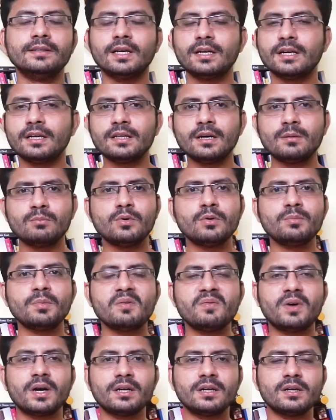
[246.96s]
என்னதான்
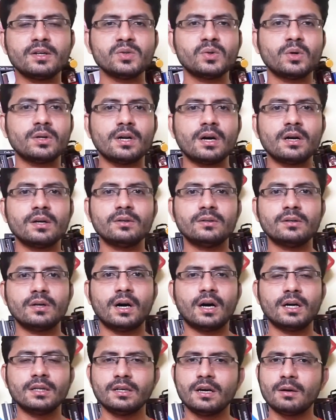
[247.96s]
பூமி வட்டன்னு சொன்னாலும்
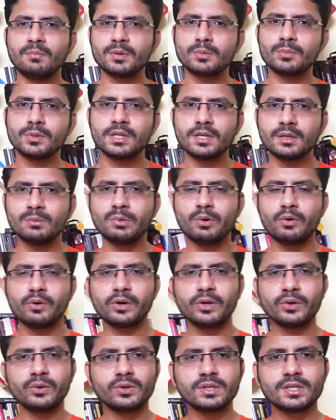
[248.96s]
அதுக்கப்புறமா திரும்ப
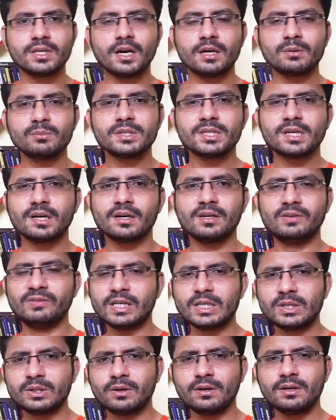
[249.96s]
அவங்க யோசிக்க ஆரம்பிச்சாங்க
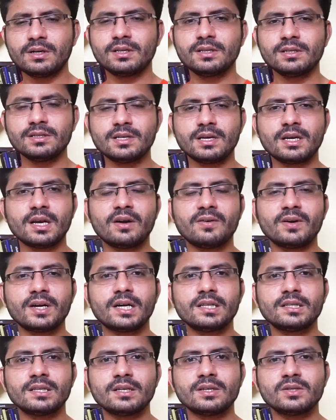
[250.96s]
வட்டம்ன்றது சரியா
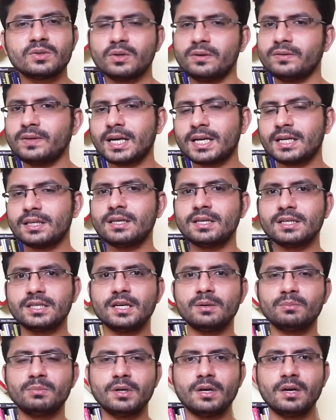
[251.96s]
வராது ஸோ வேற ஏதாவது
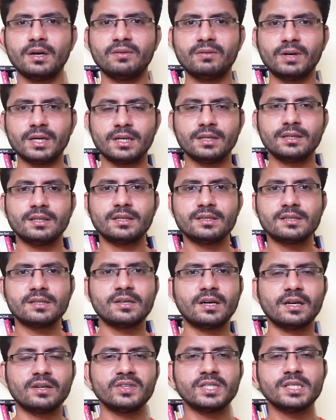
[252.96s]
ஷேப்பை வட்டத்தை
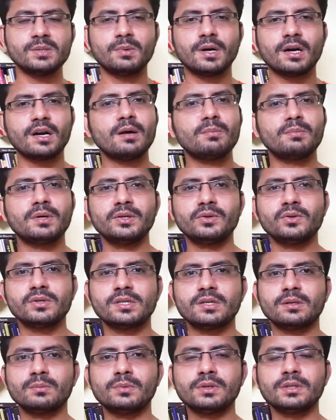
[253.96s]
எடுத்துட்டு அங்கே வச்சு பார்க்கலாமான்னு
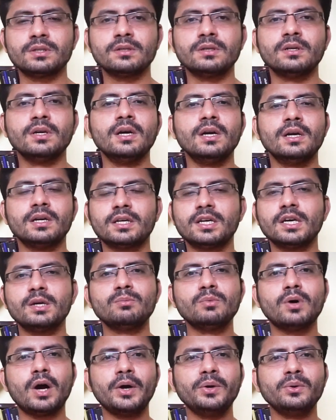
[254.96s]
யோசிக்கும் போது
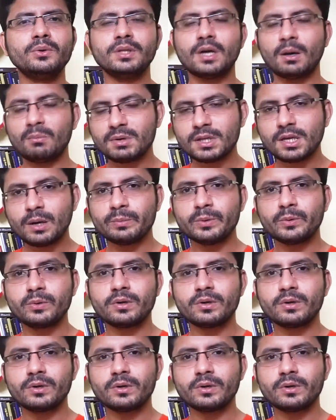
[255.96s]
கிமு ஐநூற்றி ஐம்பதாம்